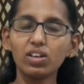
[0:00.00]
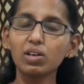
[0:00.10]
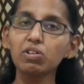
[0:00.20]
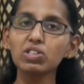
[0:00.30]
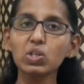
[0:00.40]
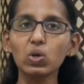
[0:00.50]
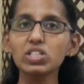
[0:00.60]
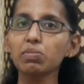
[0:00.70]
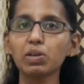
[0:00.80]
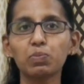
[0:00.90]
நம்ம வந்து
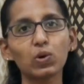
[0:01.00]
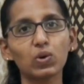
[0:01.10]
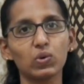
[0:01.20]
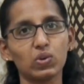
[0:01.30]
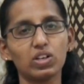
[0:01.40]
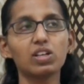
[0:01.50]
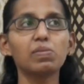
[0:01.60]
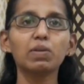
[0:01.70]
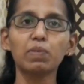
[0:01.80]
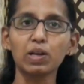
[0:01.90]
க்ளோசிங் பண்ண போகிறோம்
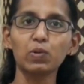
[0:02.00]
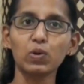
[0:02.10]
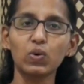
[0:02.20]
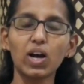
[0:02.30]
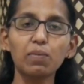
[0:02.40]
நெடுமாடி பண்ண போகிறோம்